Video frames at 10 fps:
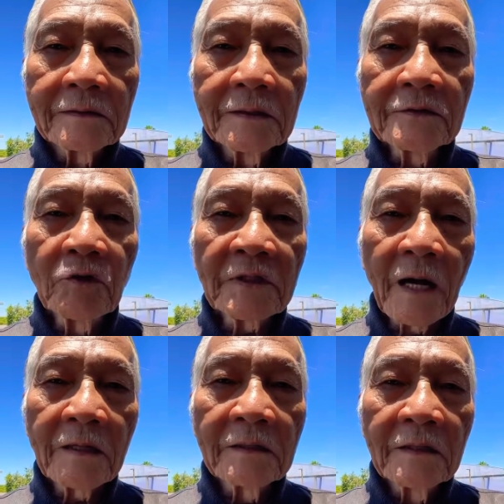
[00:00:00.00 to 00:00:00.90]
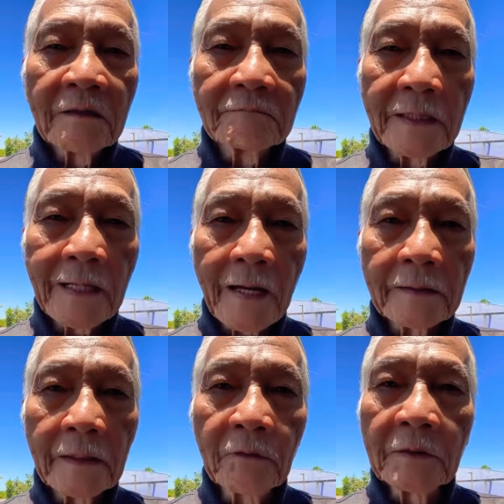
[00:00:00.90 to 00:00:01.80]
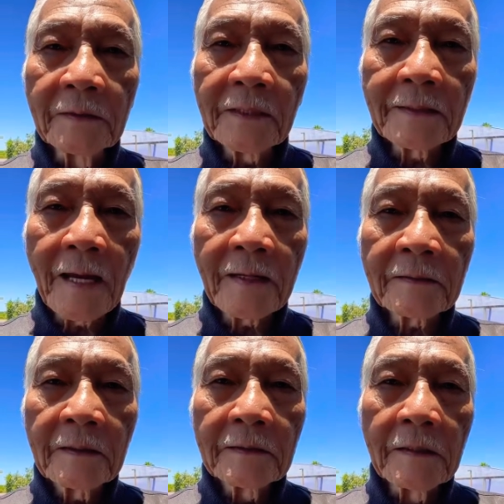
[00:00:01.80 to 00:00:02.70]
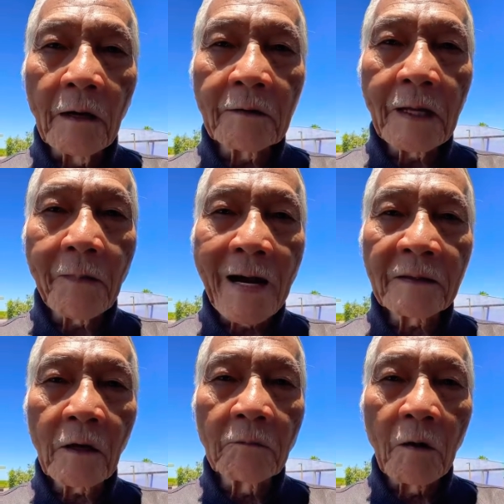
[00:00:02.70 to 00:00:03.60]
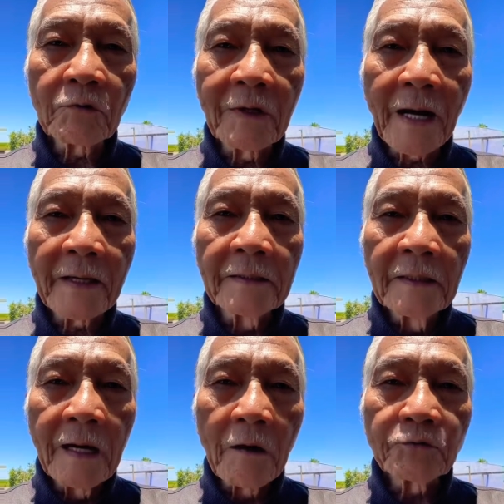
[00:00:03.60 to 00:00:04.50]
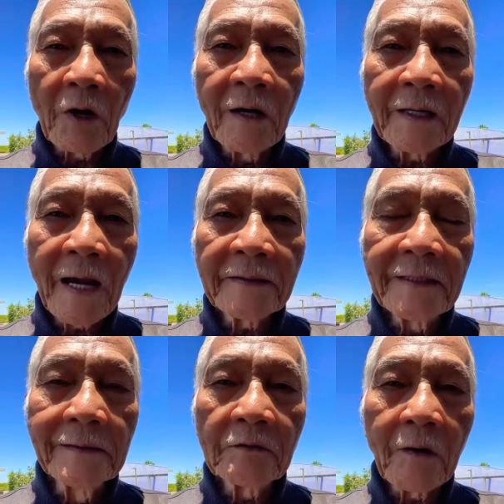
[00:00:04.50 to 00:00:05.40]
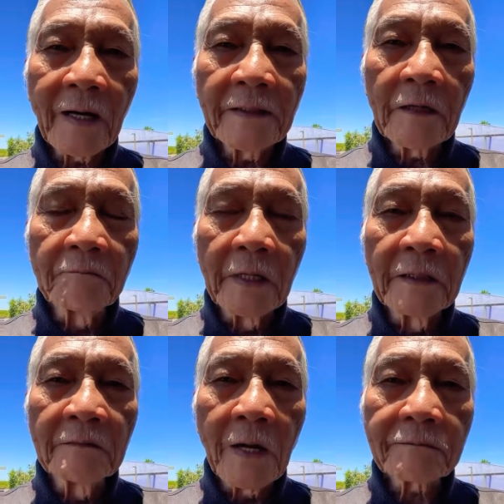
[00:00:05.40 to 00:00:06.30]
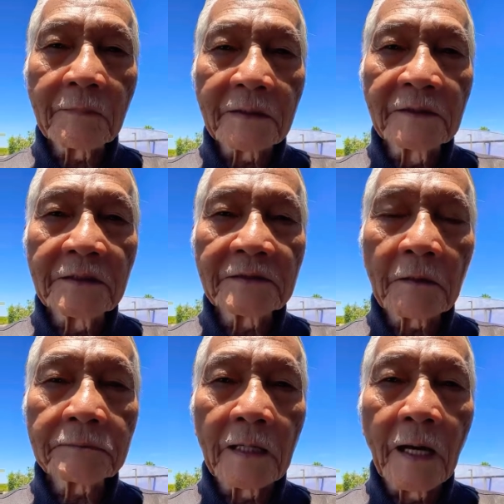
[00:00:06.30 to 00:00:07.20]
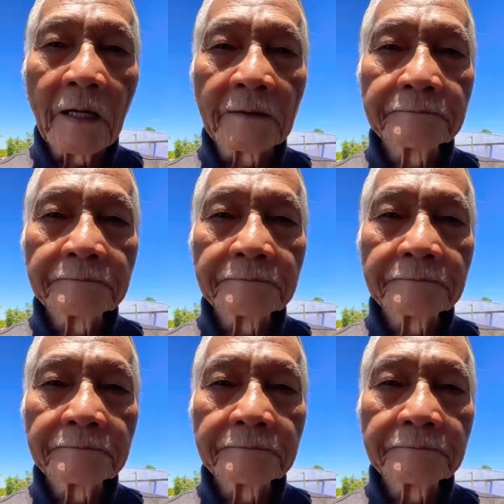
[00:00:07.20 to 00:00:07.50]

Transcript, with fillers: Đức Chúa Trời vì Ngài yêu thương thế gian đến nỗi đã ban con một của Ngài hầu cho hễ ai tin con ấy không bị hư mất mà được sự sống đời đời.